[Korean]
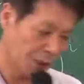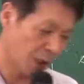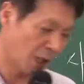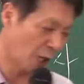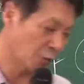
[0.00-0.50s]

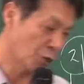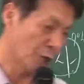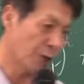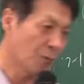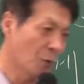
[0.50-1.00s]
단순한
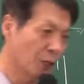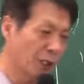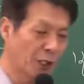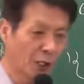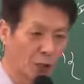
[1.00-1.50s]

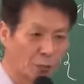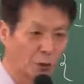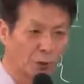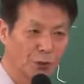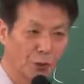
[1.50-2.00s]
친목단체를
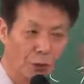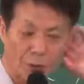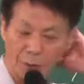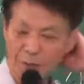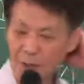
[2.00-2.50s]
넘어서서요,